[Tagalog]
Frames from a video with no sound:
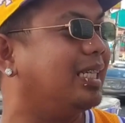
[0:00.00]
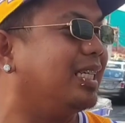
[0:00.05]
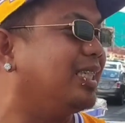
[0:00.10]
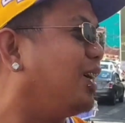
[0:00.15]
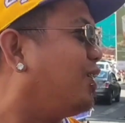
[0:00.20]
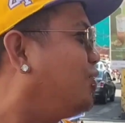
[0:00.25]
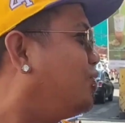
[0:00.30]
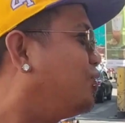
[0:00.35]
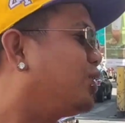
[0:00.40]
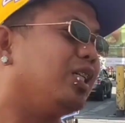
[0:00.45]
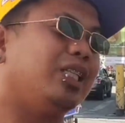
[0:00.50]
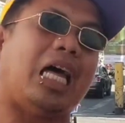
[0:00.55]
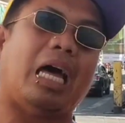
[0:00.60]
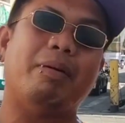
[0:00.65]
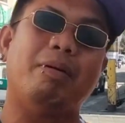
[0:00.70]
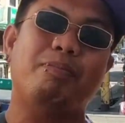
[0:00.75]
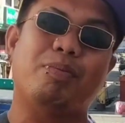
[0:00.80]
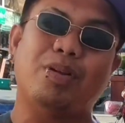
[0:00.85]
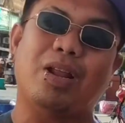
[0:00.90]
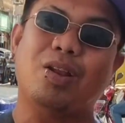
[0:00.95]
Santa Cruz, sa
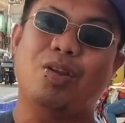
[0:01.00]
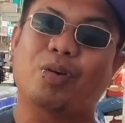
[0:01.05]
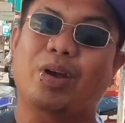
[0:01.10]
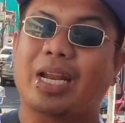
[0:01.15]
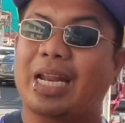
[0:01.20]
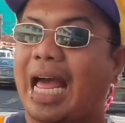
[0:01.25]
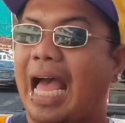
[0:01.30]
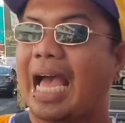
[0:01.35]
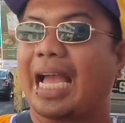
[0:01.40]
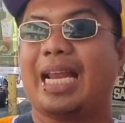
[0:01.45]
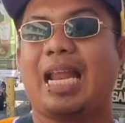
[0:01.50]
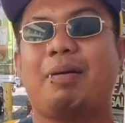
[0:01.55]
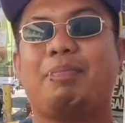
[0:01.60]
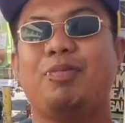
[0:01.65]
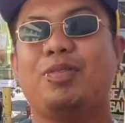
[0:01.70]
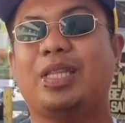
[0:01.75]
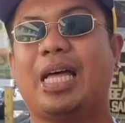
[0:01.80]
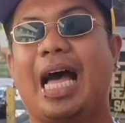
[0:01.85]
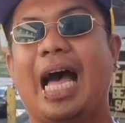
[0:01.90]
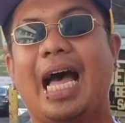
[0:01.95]
dami po ng lugar na aking
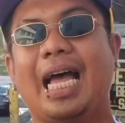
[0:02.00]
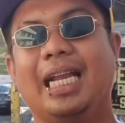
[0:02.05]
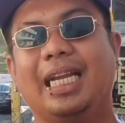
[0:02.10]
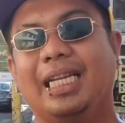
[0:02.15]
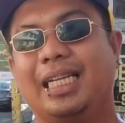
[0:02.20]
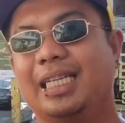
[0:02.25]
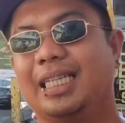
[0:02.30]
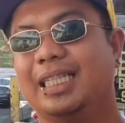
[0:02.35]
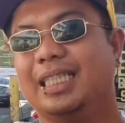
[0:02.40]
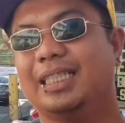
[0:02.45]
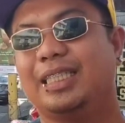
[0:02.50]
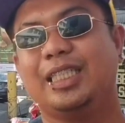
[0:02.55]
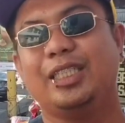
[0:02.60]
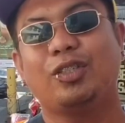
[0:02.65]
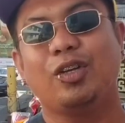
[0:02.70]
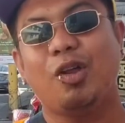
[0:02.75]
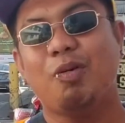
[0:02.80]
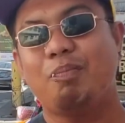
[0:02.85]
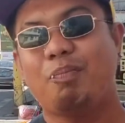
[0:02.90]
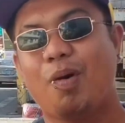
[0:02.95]
napuntahan.
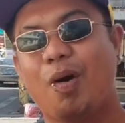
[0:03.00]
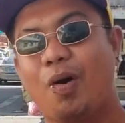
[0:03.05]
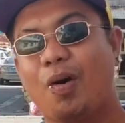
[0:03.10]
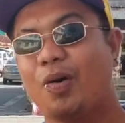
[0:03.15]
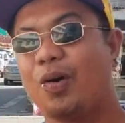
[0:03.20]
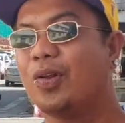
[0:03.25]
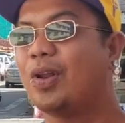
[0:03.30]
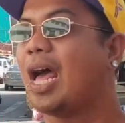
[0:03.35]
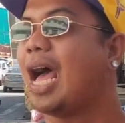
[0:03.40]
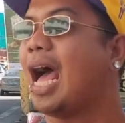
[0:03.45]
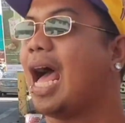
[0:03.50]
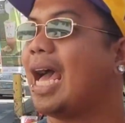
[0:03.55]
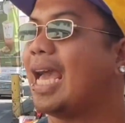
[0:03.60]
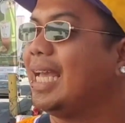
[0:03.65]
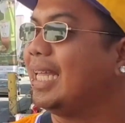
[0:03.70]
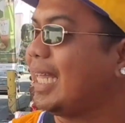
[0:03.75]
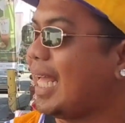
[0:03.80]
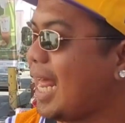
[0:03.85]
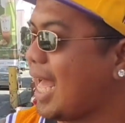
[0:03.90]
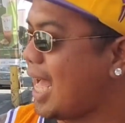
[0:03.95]
Dito lang po ako
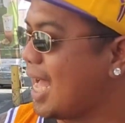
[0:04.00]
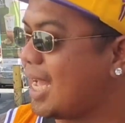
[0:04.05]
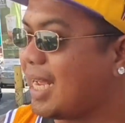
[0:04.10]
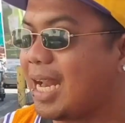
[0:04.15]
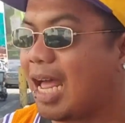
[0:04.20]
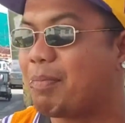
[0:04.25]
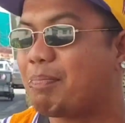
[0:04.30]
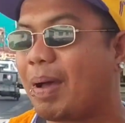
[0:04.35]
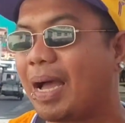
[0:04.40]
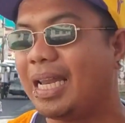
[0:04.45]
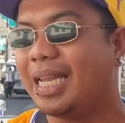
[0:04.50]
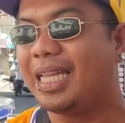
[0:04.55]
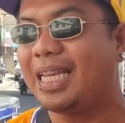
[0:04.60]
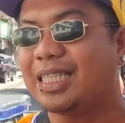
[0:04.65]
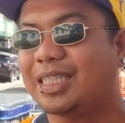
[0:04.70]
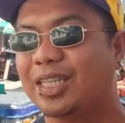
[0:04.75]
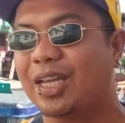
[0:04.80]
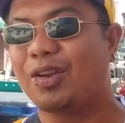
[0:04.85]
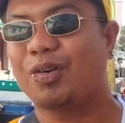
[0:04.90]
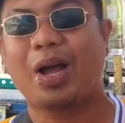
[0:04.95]
nakakita ng
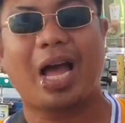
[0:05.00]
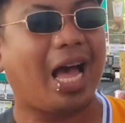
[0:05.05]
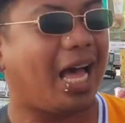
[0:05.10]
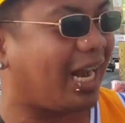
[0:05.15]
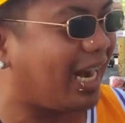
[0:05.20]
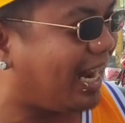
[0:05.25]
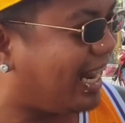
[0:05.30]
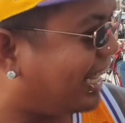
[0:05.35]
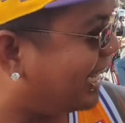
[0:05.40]
napakalinis na lugar.